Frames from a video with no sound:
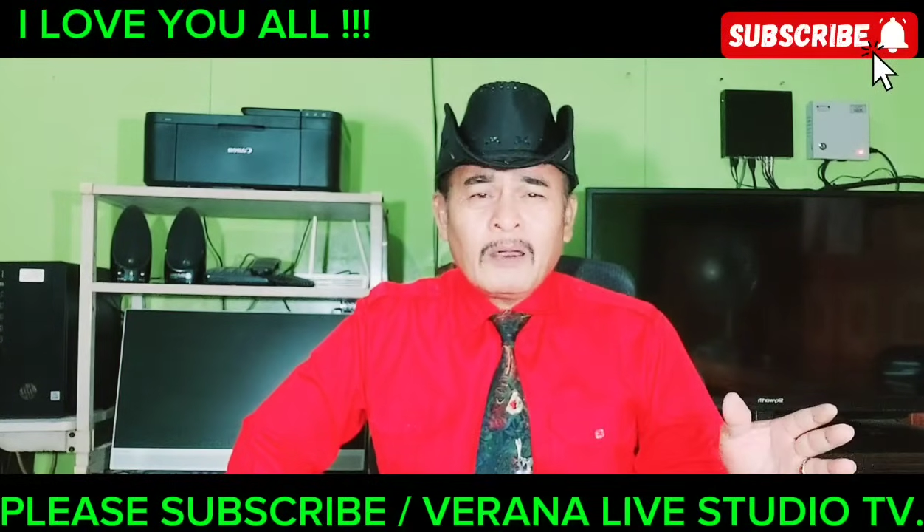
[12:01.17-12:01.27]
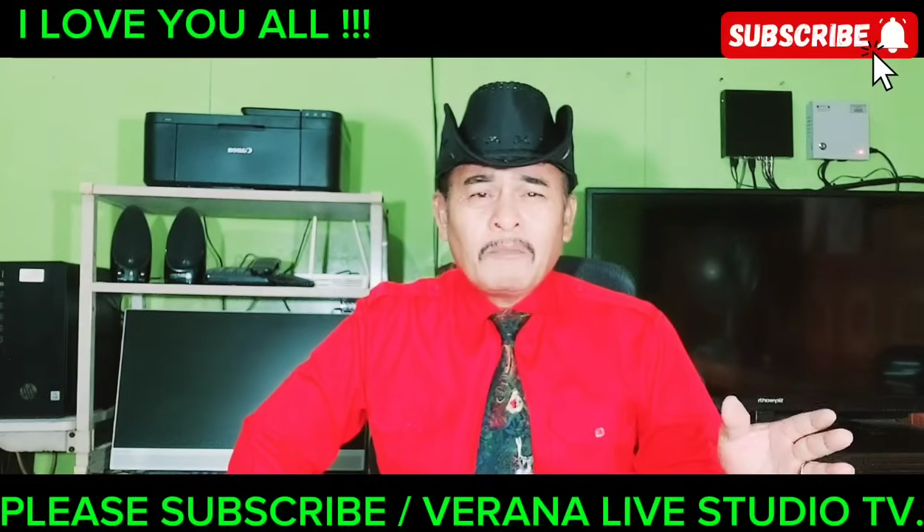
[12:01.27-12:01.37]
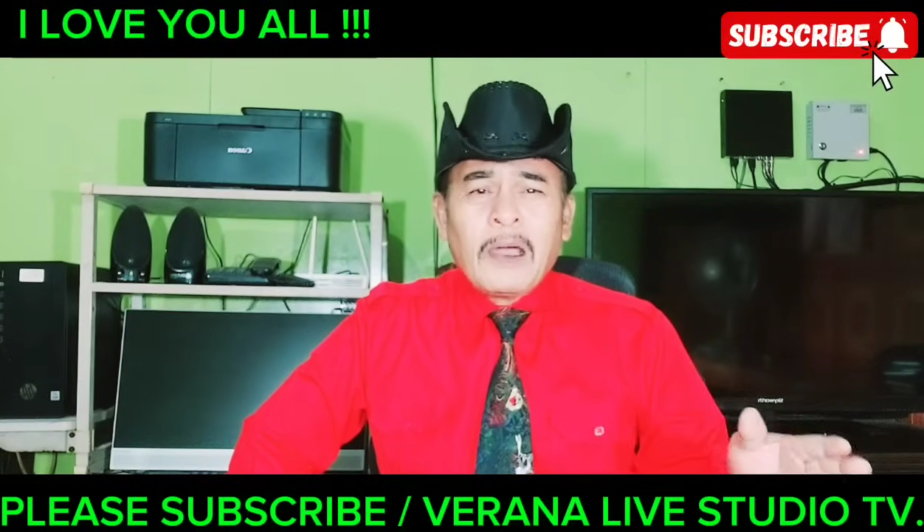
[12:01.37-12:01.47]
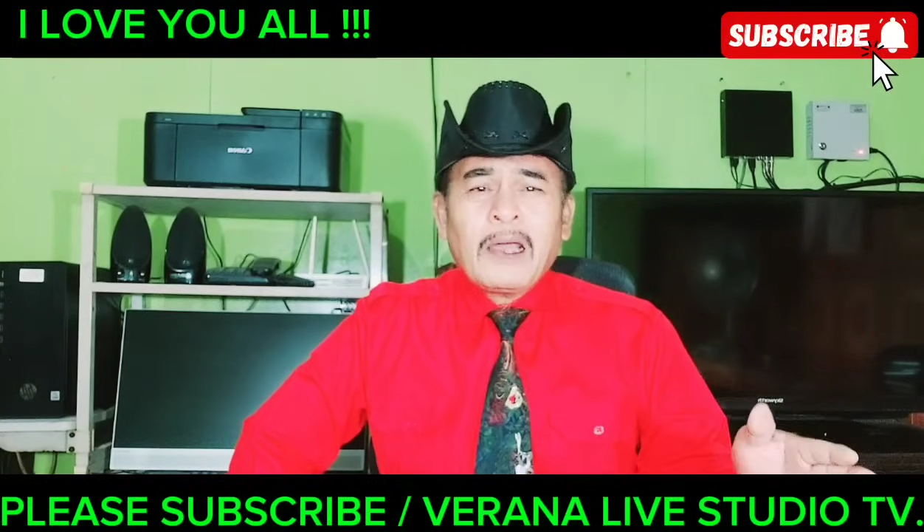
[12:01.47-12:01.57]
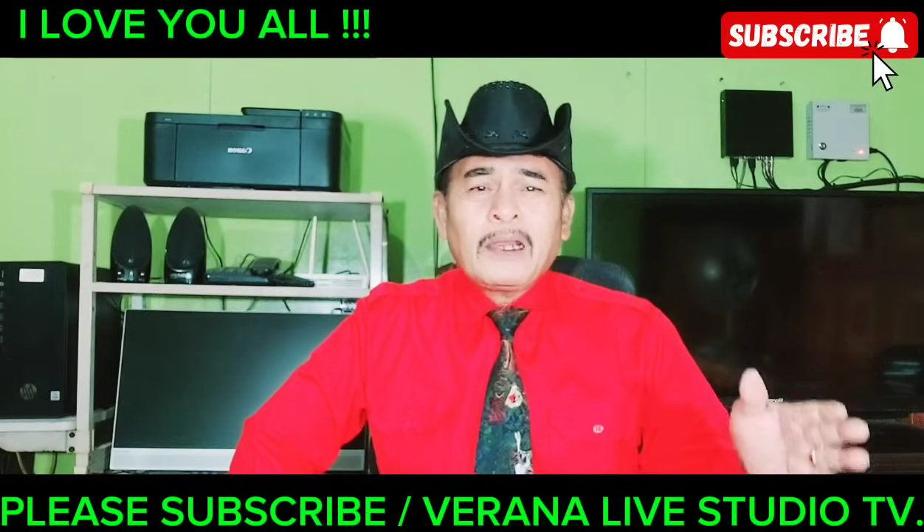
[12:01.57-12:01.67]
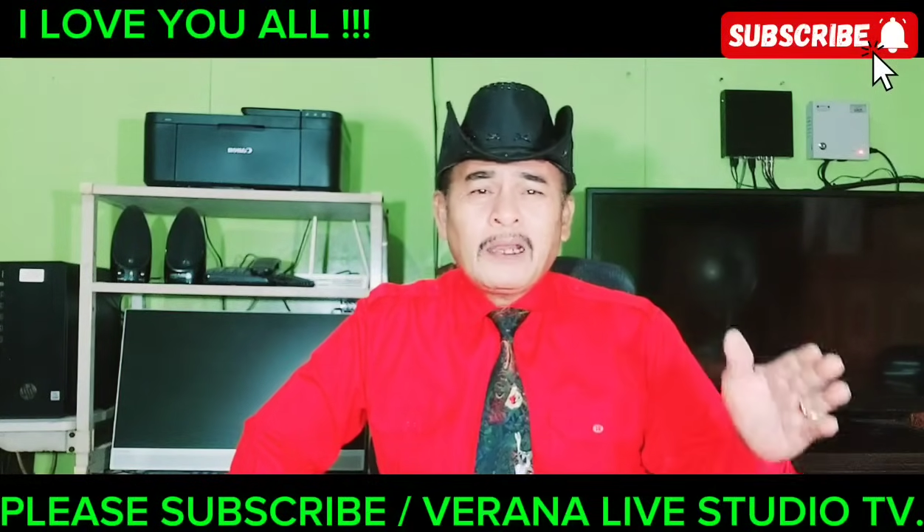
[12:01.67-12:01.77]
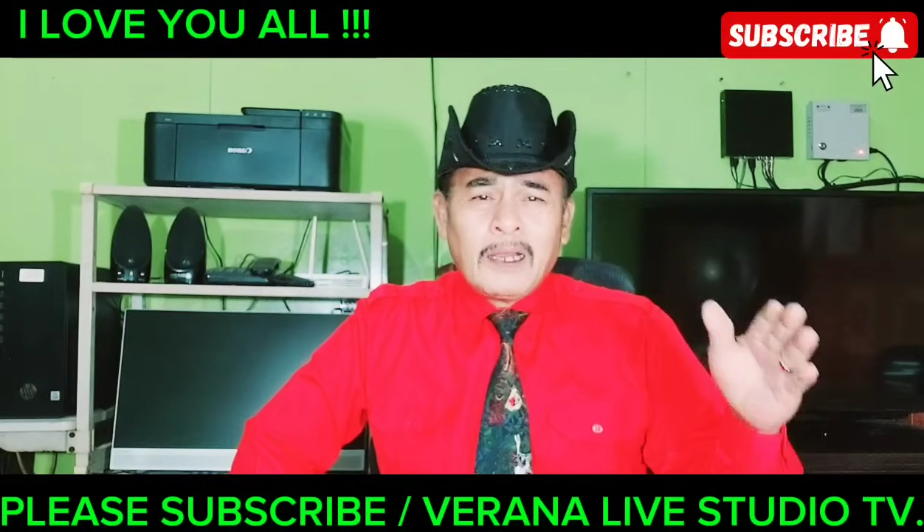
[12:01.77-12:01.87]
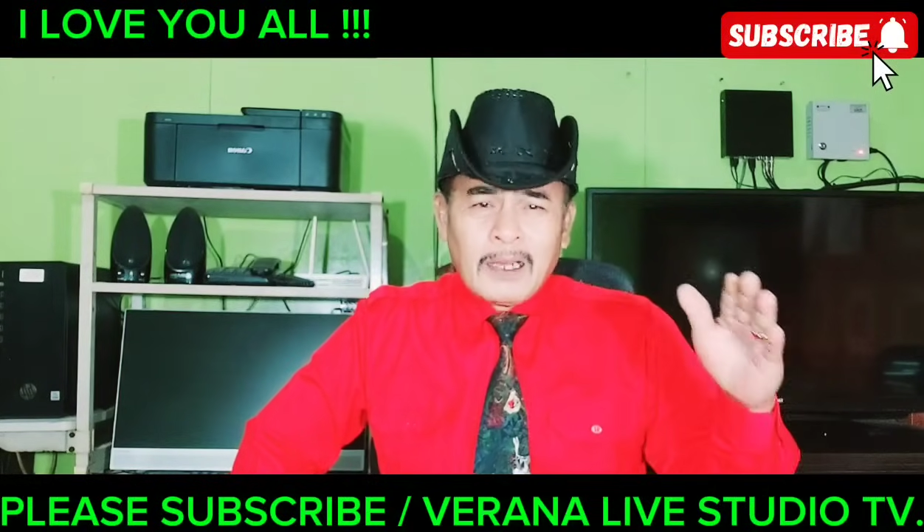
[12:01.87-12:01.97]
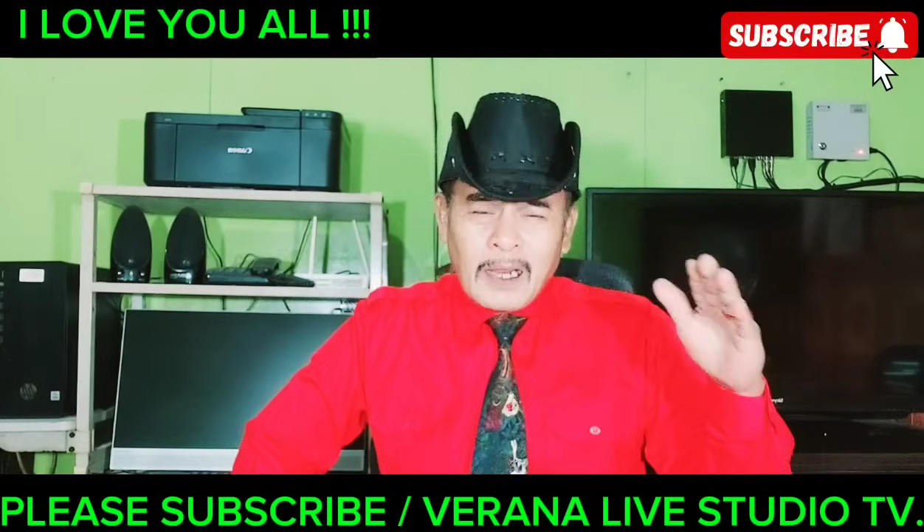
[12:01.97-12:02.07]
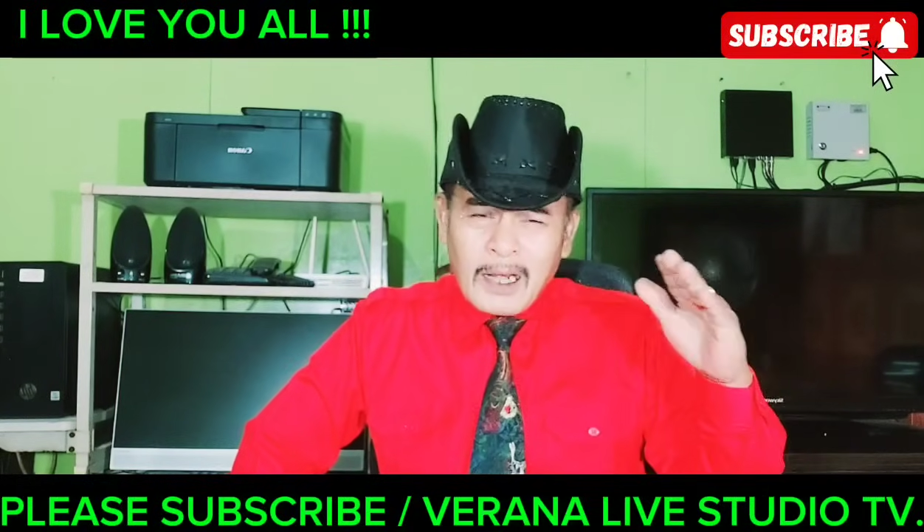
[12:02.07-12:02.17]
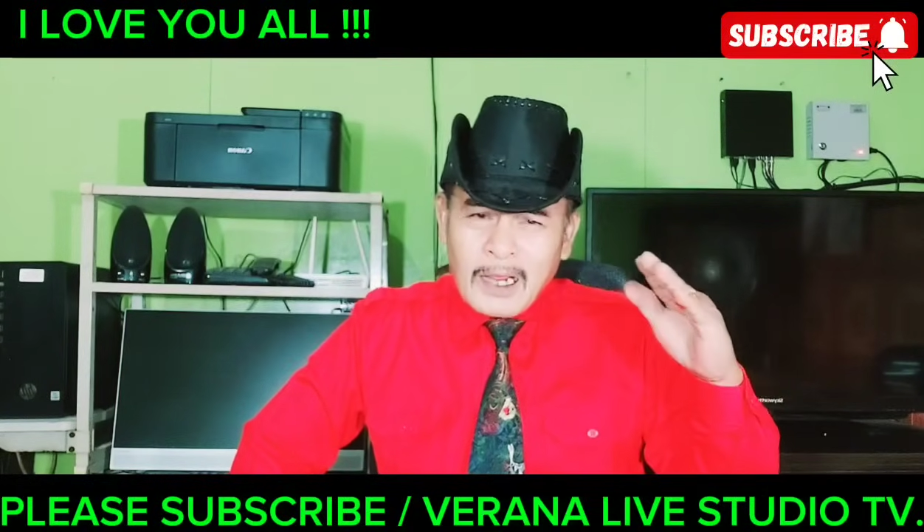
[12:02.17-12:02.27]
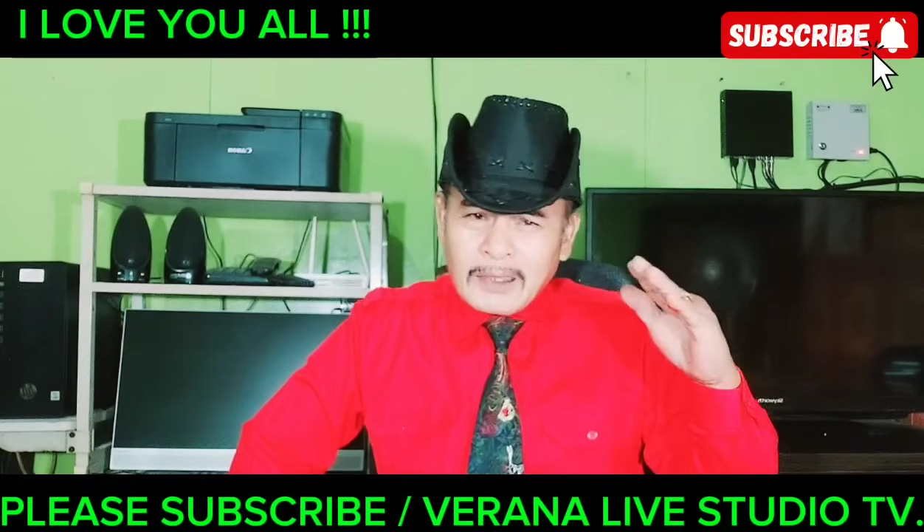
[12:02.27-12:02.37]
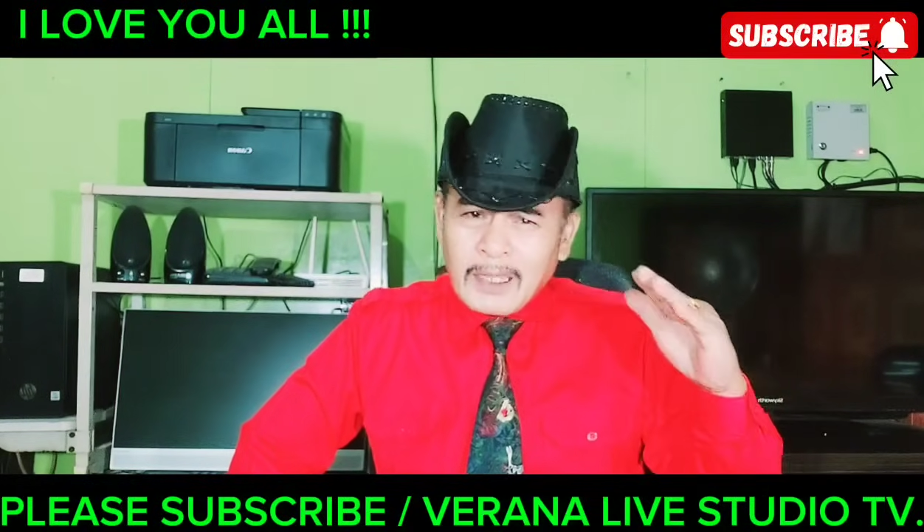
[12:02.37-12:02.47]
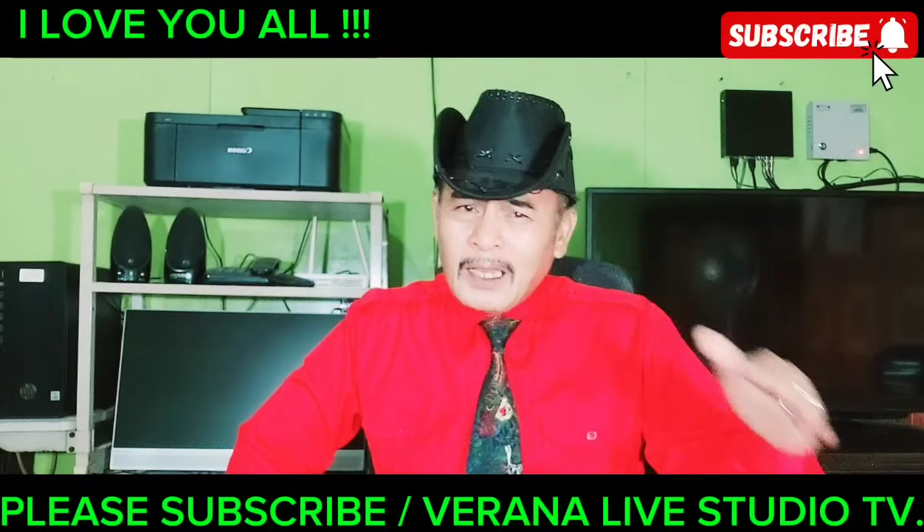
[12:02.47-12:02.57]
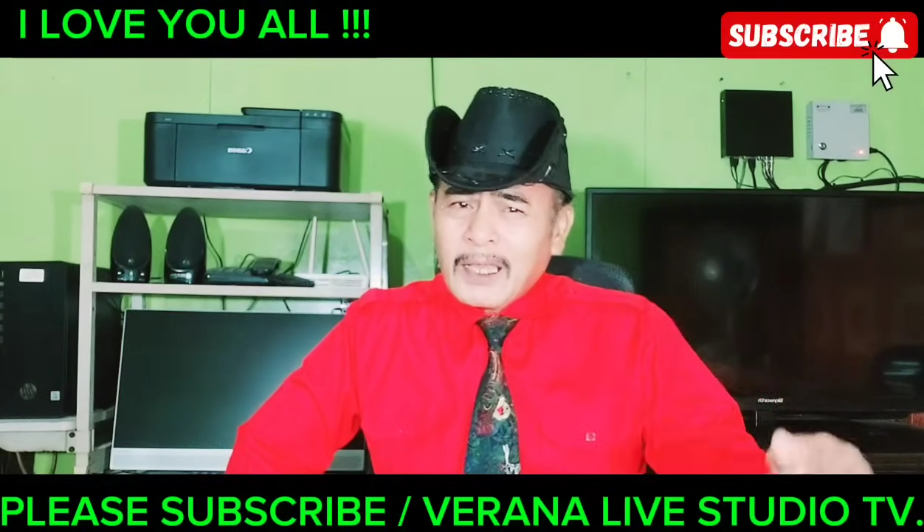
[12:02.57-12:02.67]
para
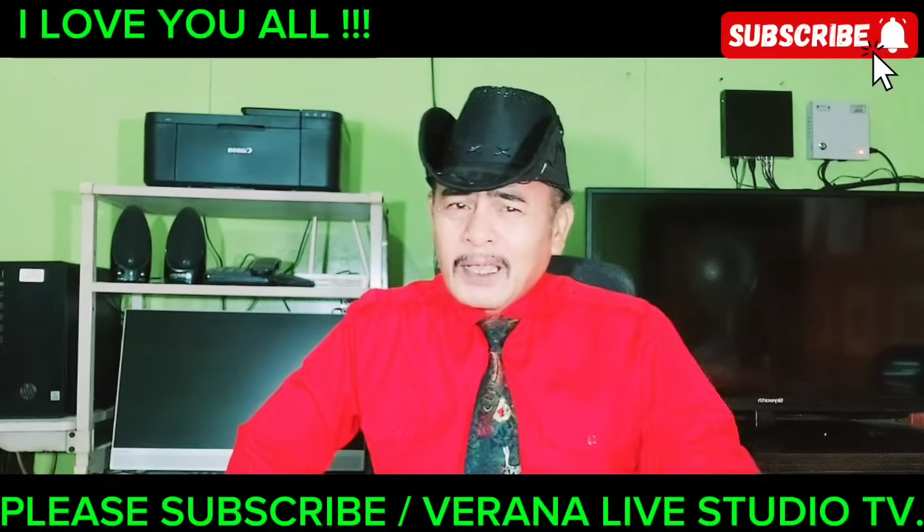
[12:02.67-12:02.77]
nananatili